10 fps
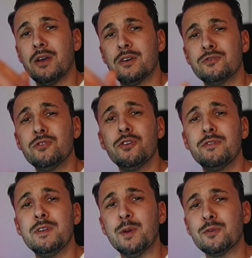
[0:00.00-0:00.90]
So Leute,
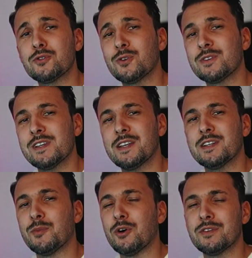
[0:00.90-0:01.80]
wie im Intro schon gesagt, in
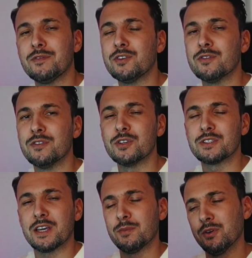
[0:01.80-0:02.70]
dem heutigen Video würde ich
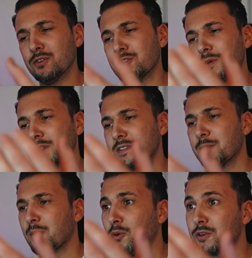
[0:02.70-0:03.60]
gerne mit euch über das
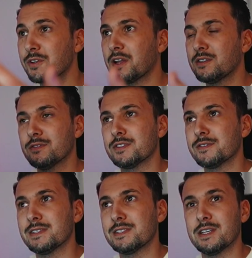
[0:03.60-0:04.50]
Thema Modetrends für
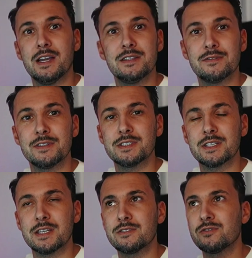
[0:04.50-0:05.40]
2021
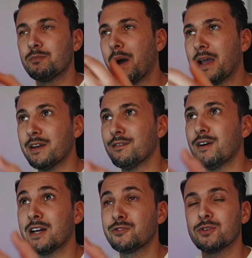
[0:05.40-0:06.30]
reden, so meine
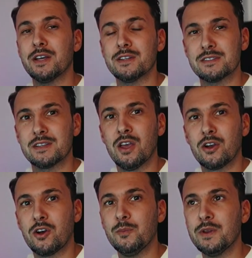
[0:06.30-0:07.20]
Erwartungen an das
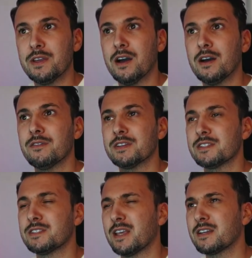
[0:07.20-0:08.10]
kommende Jahr, was
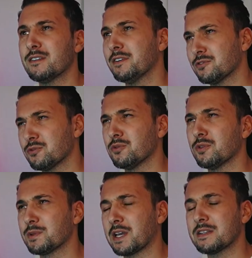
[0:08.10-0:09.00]
ich denke, was so
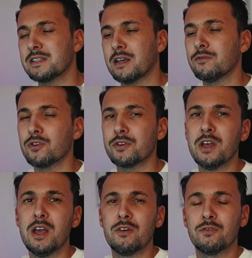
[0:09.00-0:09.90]
im Trend sein wird,
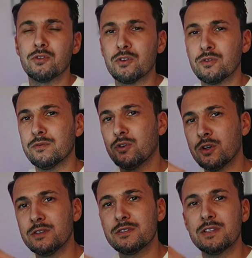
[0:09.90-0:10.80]

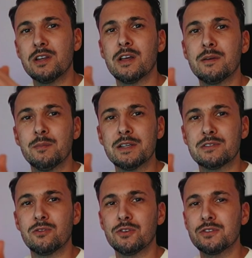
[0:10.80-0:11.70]
wohin es die
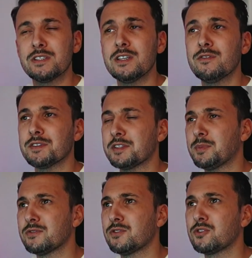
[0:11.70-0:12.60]
meisten Leute zieht, was ich
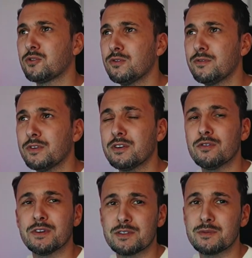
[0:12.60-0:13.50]
persönlich cool finde
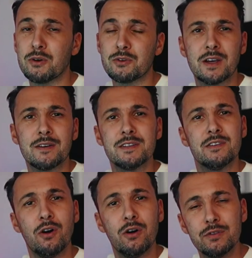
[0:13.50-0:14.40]
und was ich mir auch
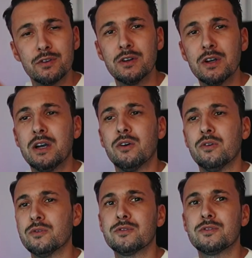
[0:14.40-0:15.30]
teilweise auch hoffe.
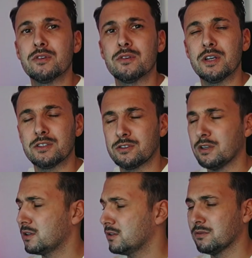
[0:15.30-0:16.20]
Und äh, ja, ich
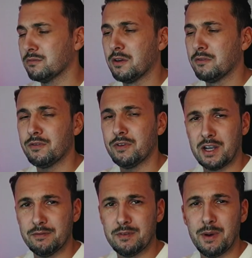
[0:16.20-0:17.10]
denke, wir fangen
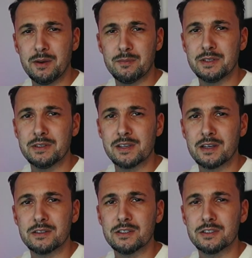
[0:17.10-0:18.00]
einfach mal an mit den
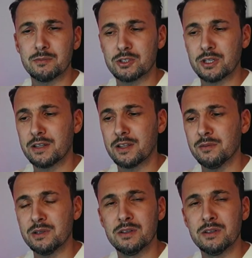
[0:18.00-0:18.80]
Sachen, die ich am Start habe.